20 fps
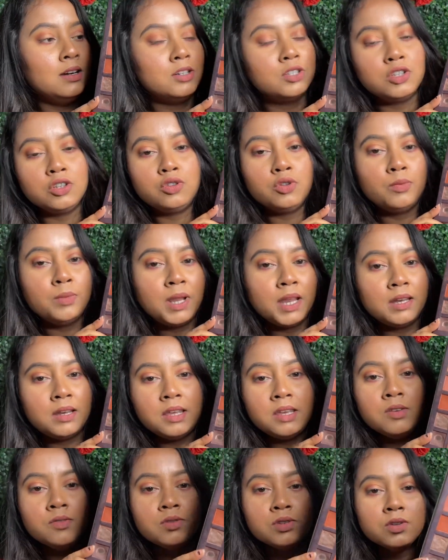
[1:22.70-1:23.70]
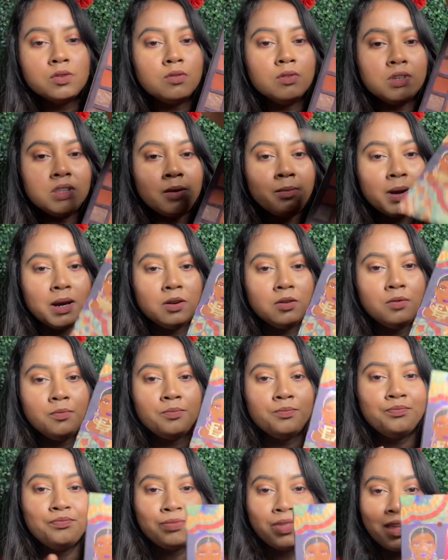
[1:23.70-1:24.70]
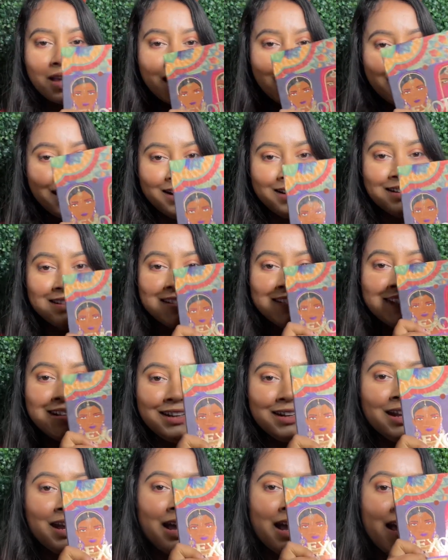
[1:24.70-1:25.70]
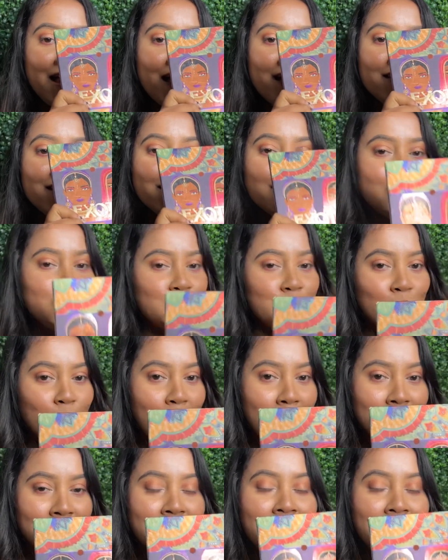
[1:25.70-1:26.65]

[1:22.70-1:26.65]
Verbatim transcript: সো তোমরা এটা ইউজ করতে পারো অ্যান্ড দিস ইজ ওয়ান